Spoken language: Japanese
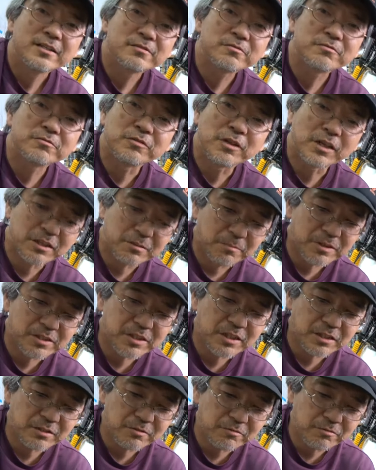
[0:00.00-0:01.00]
そういうのありまし
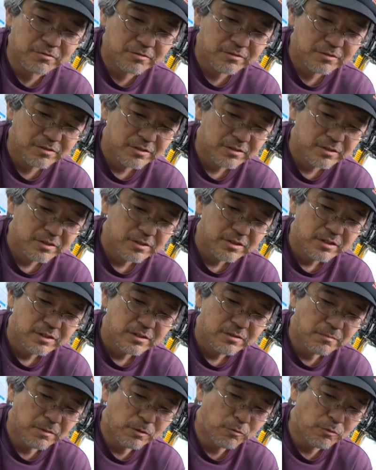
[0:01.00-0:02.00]
たけど、
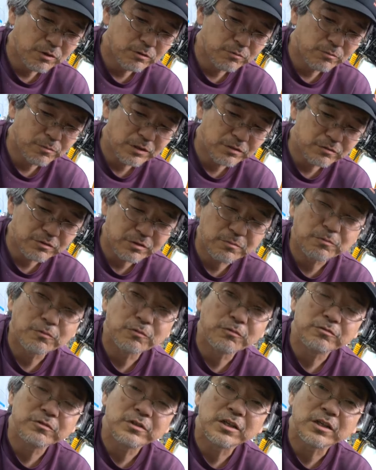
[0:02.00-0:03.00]
まあ、他のバイクでも、
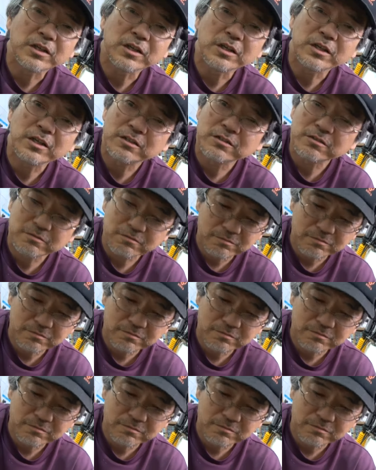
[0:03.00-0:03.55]
なんか、